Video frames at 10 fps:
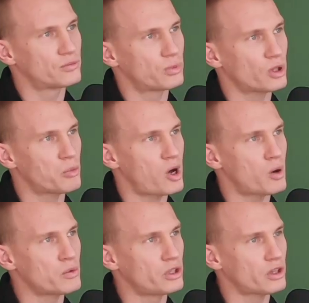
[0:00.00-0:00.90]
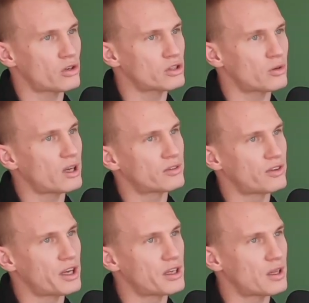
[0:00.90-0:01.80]
podobało mi się to, że
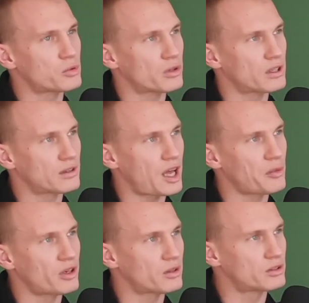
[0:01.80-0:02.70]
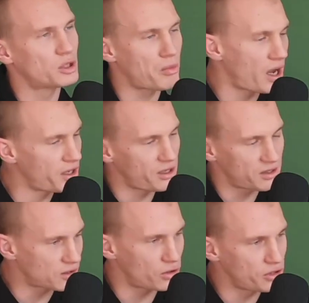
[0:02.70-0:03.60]
fajnie na przykład timing trzymali i
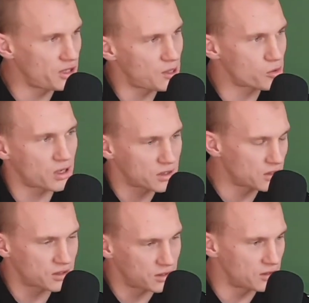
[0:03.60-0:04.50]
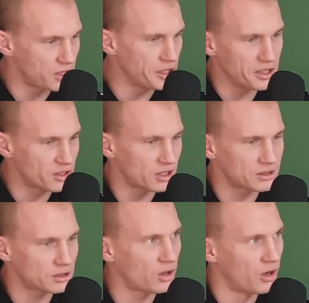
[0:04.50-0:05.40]
schodzili na przykład z, z linii
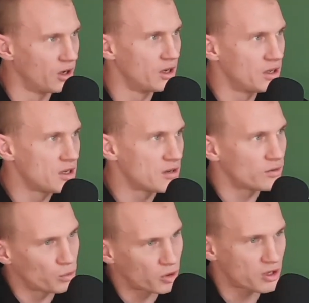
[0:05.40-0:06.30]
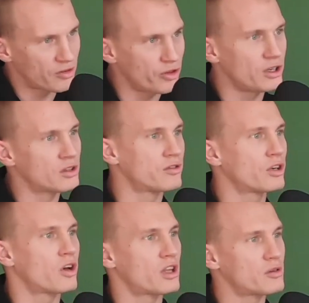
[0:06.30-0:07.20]
często. Potrafili to
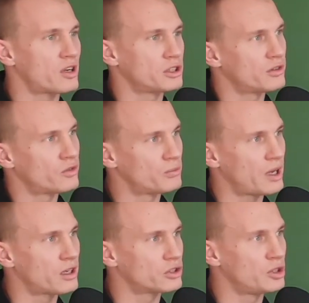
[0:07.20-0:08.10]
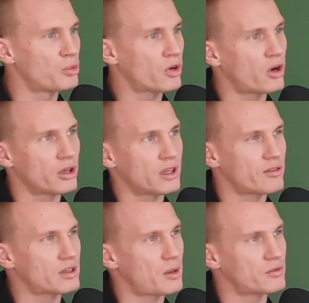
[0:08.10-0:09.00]
wykonać właśnie mega szybko i
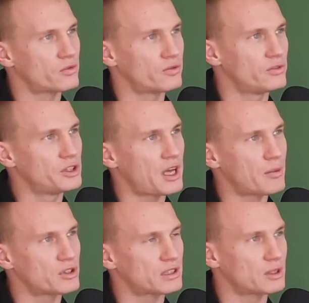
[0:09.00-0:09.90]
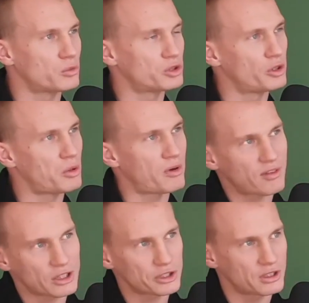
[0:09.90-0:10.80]
nawet tam widziałem czasem Ushiro
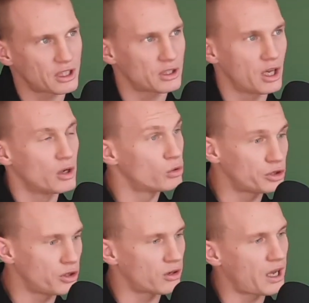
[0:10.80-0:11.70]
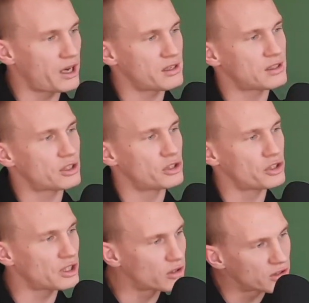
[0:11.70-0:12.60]
Mamashi też, Ushiro Geri znaczy
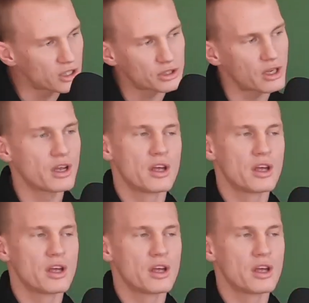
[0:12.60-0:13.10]
się to też